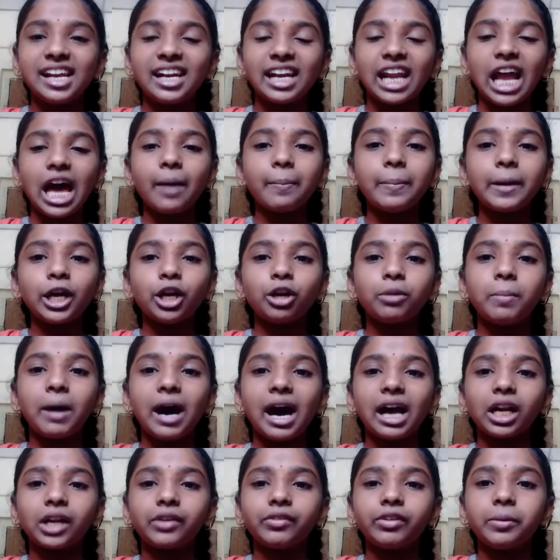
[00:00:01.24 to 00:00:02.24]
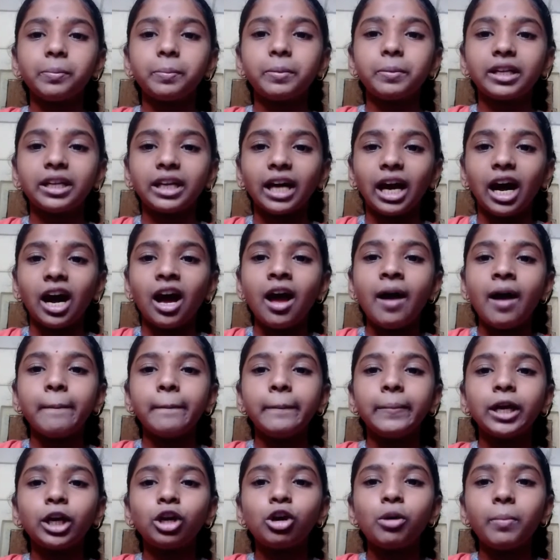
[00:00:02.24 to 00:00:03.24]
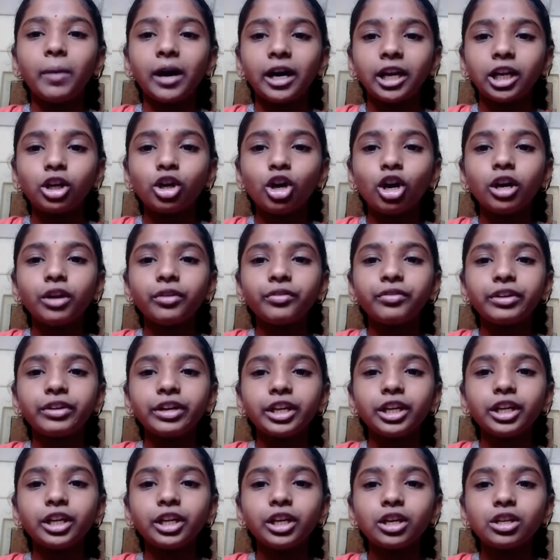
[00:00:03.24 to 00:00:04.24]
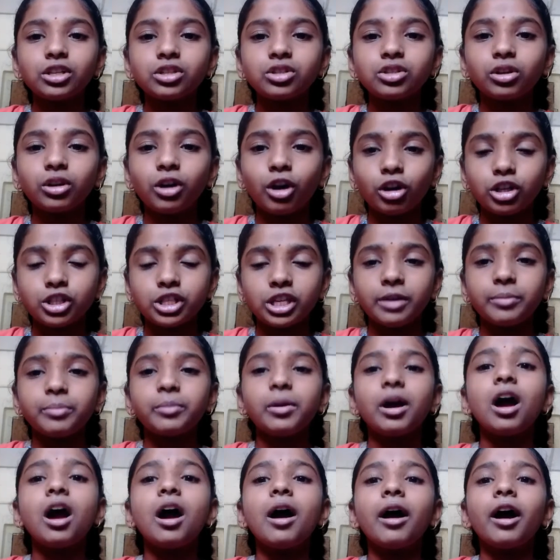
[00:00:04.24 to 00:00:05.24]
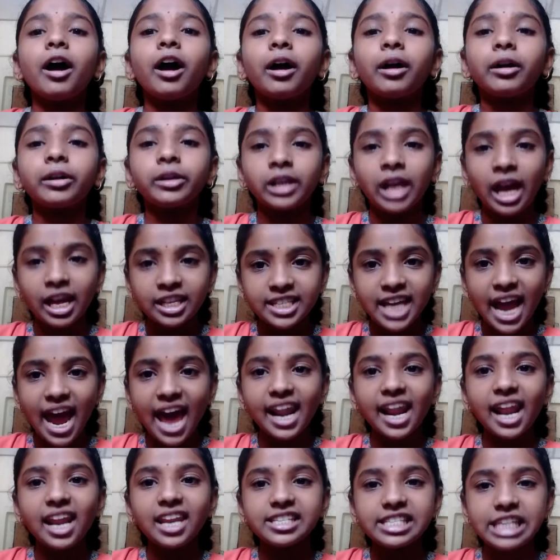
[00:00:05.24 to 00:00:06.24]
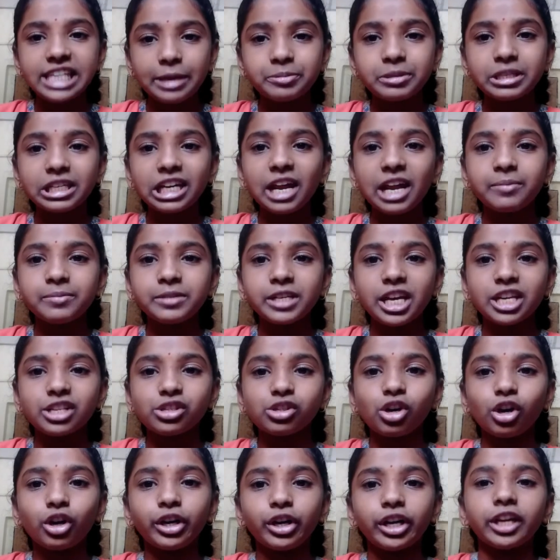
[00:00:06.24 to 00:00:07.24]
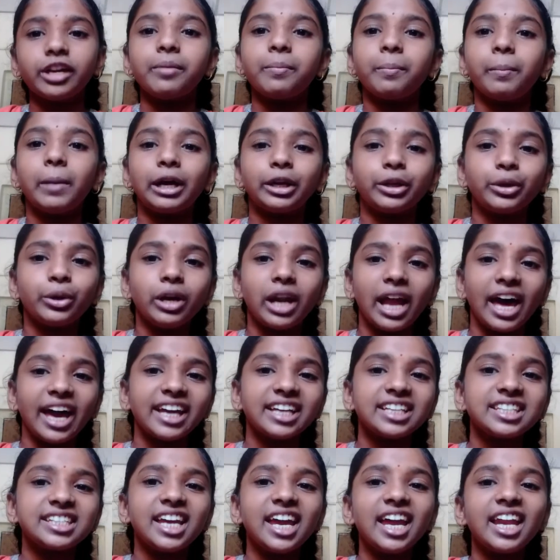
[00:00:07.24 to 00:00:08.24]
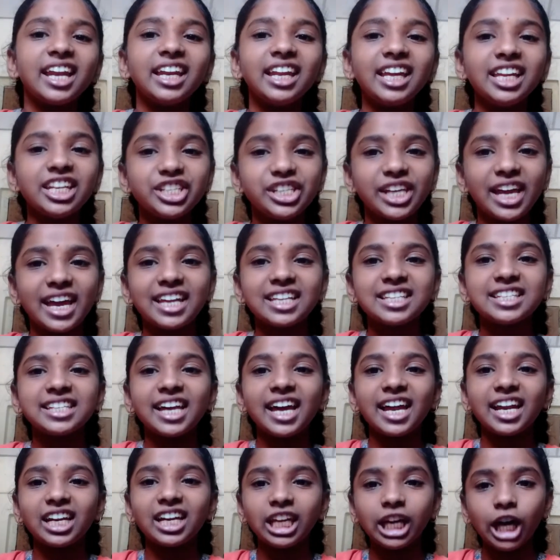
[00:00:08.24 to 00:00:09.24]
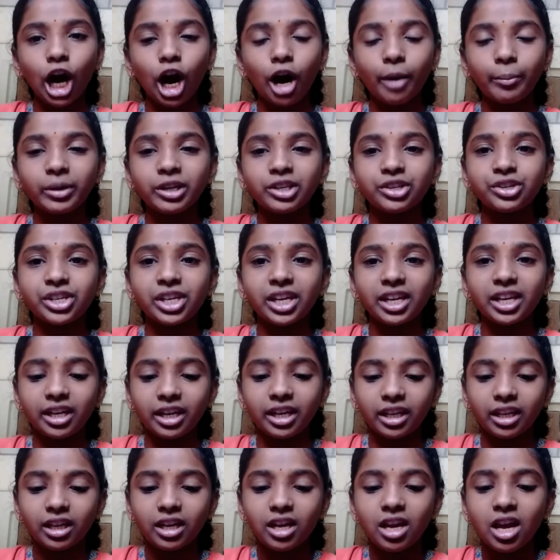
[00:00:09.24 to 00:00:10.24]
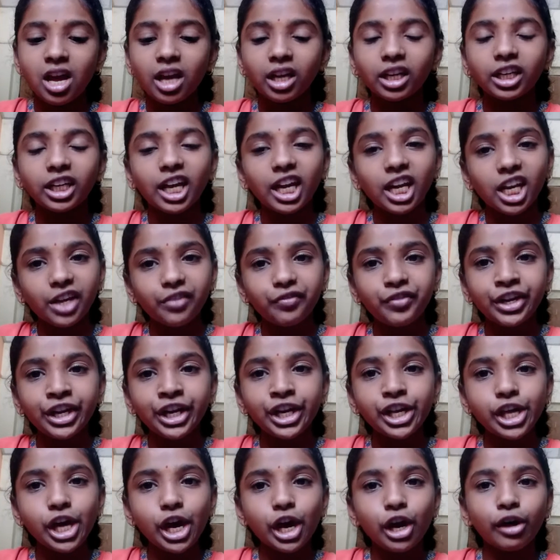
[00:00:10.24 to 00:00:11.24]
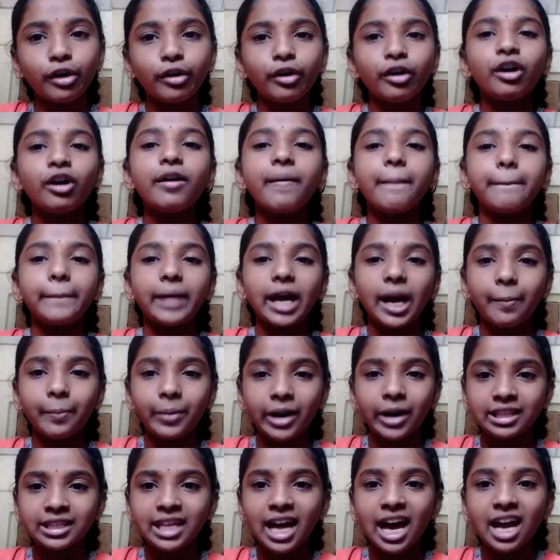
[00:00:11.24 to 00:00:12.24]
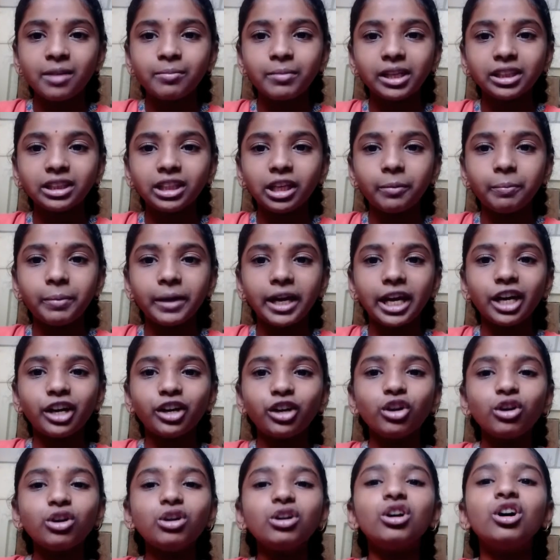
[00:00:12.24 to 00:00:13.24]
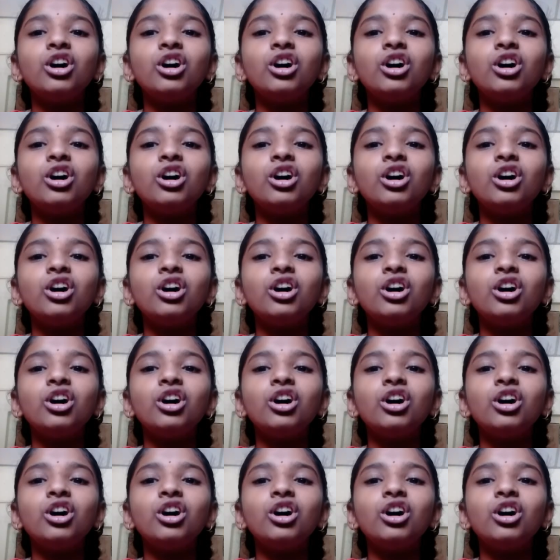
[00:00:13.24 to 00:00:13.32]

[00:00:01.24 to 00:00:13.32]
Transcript: నా పేరు భార్గవి ప్రియ మీకు మరికొన్ని వీడియోస్ కోసం నా ఛానల్ ని సబ్స్క్రైబ్ చేసుకోండి మరియు లైక్ చేయండి షేర్ చేయండి కామెంట్ చేయండి నేను ఈ వీడియోలో మన ప్రధానమంత్రి పేర్లు